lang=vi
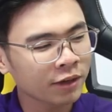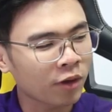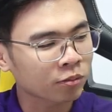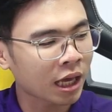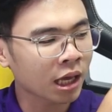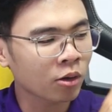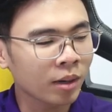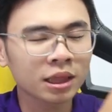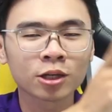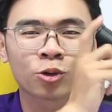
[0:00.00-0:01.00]
chiếc vòng tay cũng
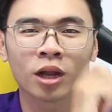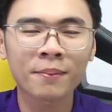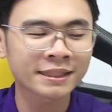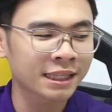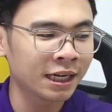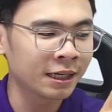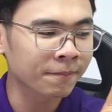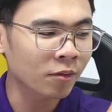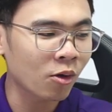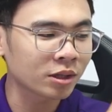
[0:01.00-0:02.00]
đến từ Cooler Master
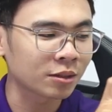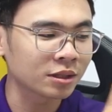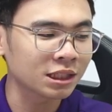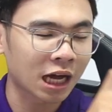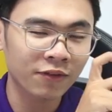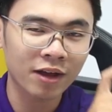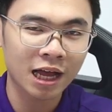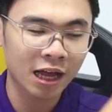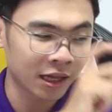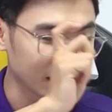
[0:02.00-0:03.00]
có dòng chữ trắng
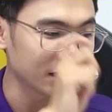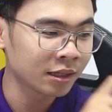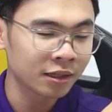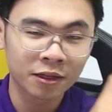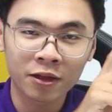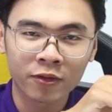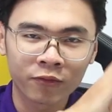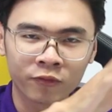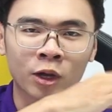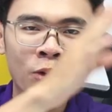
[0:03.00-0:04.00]
và
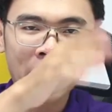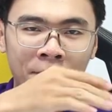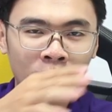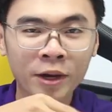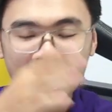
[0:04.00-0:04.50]
viền ngoài màu